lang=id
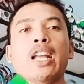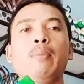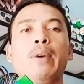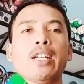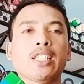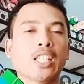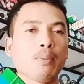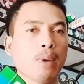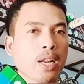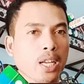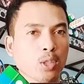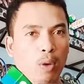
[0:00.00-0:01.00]
LBS
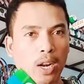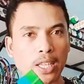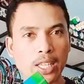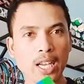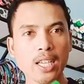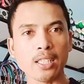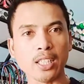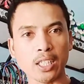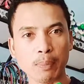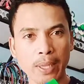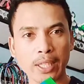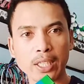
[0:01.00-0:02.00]
gimana suaranya
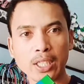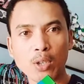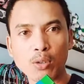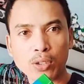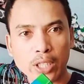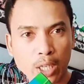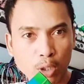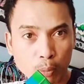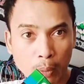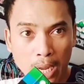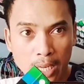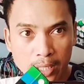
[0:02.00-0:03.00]
tetap pantengin terus channel
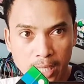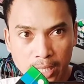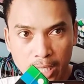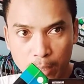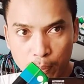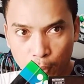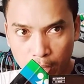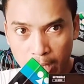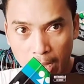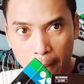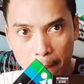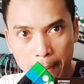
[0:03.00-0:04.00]
YouTube Alan Sanja Spot
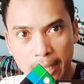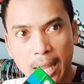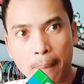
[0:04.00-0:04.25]
3 mantap